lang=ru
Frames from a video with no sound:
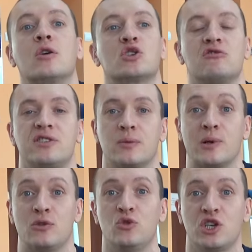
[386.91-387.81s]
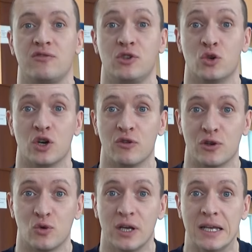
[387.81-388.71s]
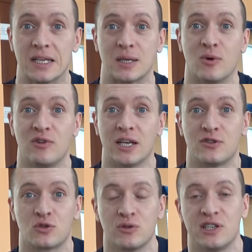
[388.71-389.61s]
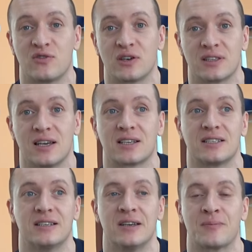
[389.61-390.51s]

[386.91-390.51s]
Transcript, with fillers: Я уже во всех предыдущих видео говорю, добавляйтесь друзья ВКонтакте.